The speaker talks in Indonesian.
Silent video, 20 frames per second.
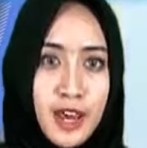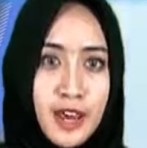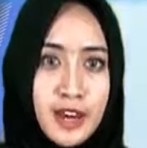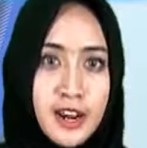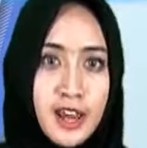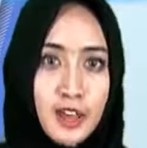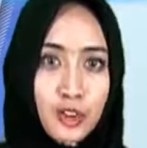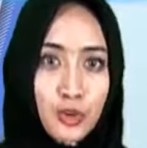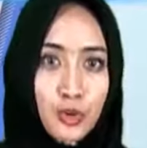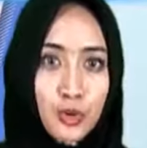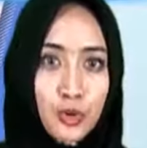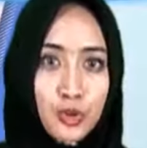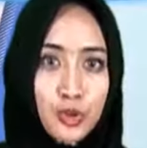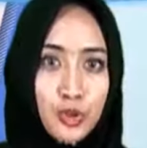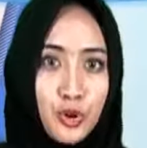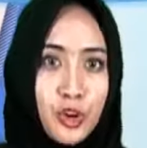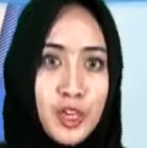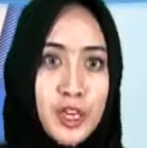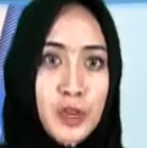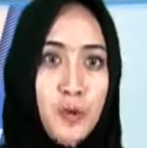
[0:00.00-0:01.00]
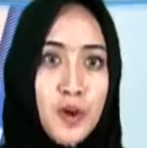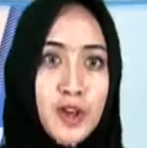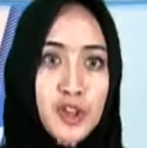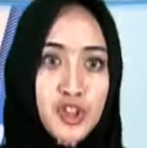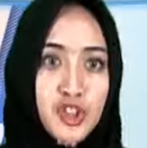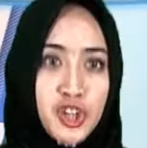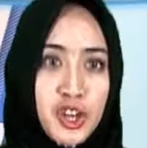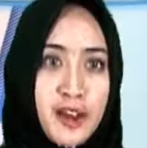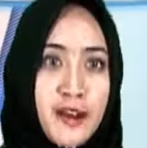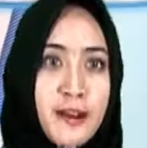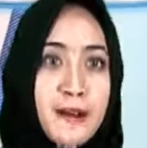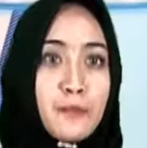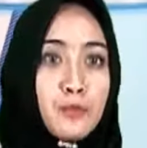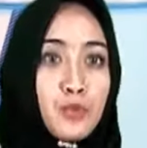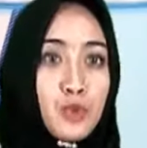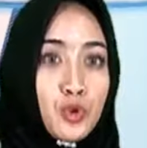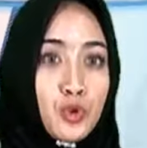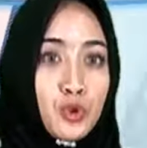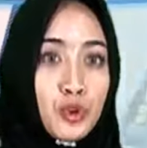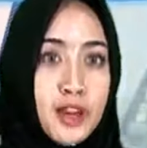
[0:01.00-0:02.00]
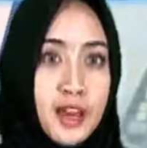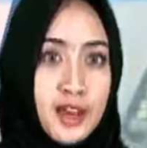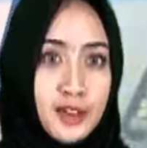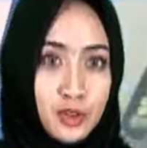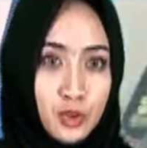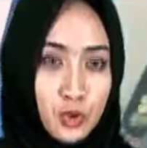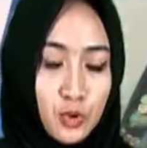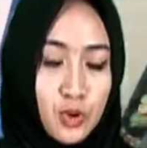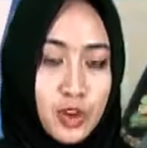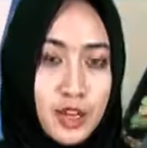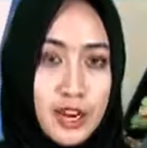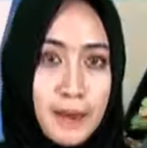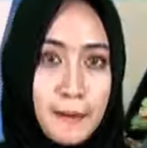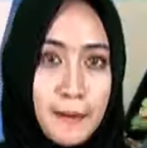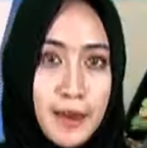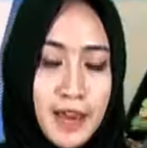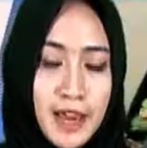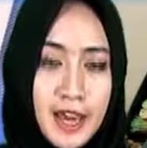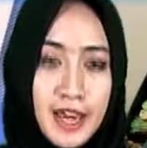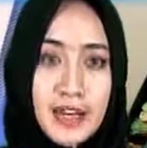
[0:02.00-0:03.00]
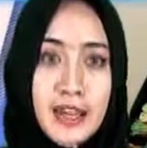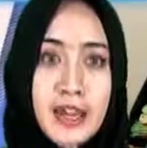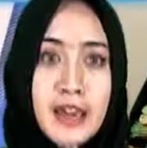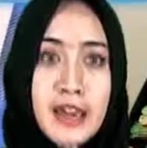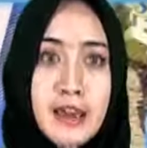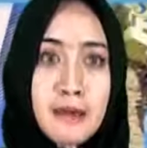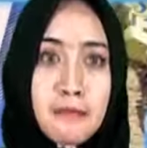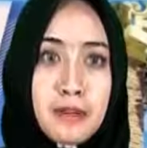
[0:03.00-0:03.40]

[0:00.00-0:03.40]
Nahda Tunusroh Iwan Syah, turun langsung ke lapangan,